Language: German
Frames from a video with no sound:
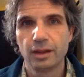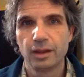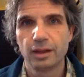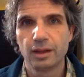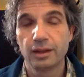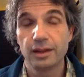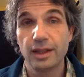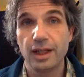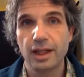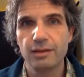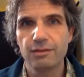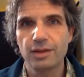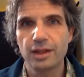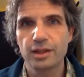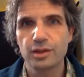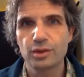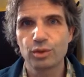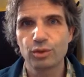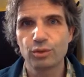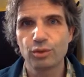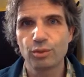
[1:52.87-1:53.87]
Die
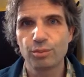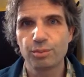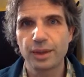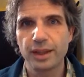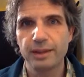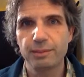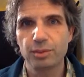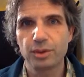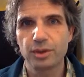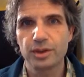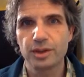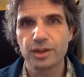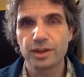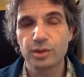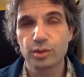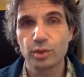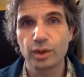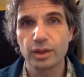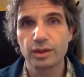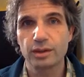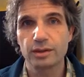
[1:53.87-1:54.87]
Anweisungen vom
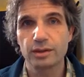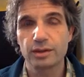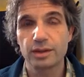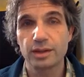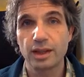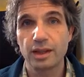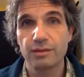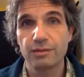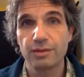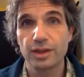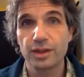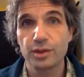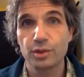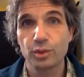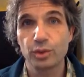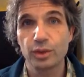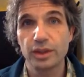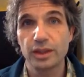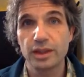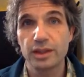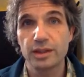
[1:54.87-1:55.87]
Präprozessor sind
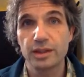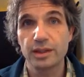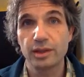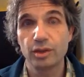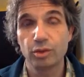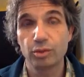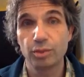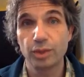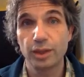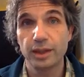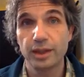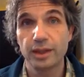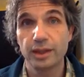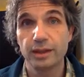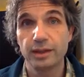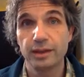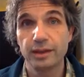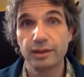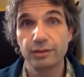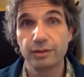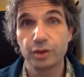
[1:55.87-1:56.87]
Anweisungen, die der C-Compiler
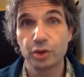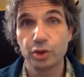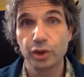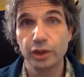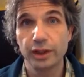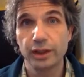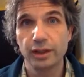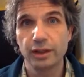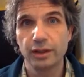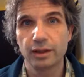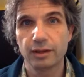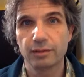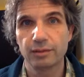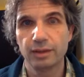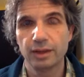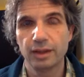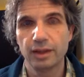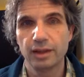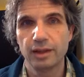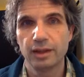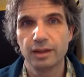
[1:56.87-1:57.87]
nicht verstehen kann.
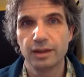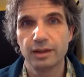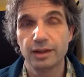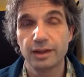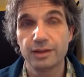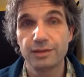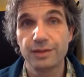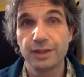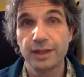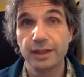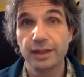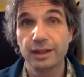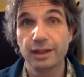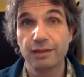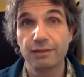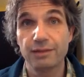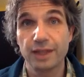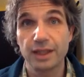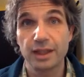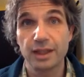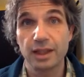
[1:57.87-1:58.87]
Deswegen
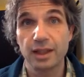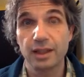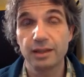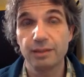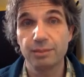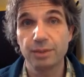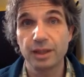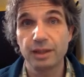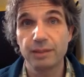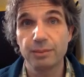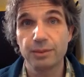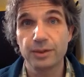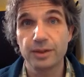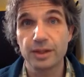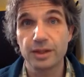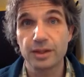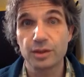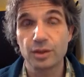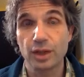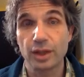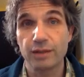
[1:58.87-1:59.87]
werden alle
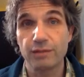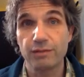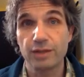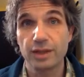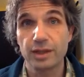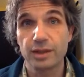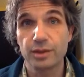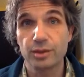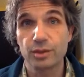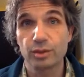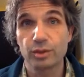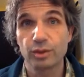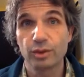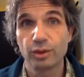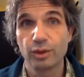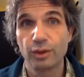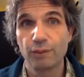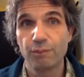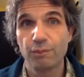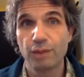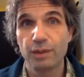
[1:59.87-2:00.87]
Präprozessor-Anweisungen
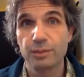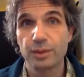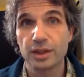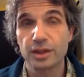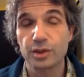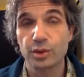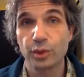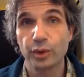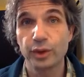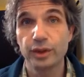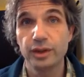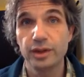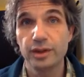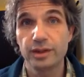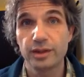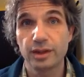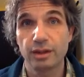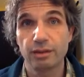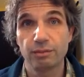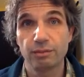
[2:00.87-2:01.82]
beim Erzeugen dieser